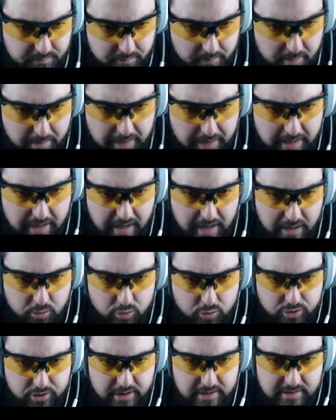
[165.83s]
Vale,
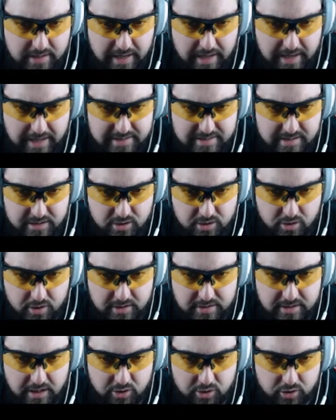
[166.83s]
ajustes a
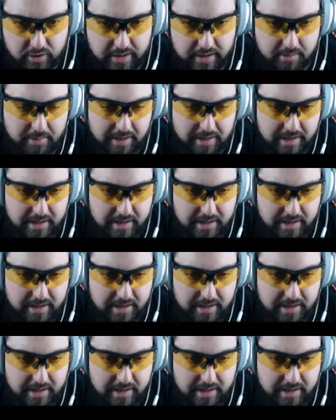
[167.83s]
señores de la guerra Vale,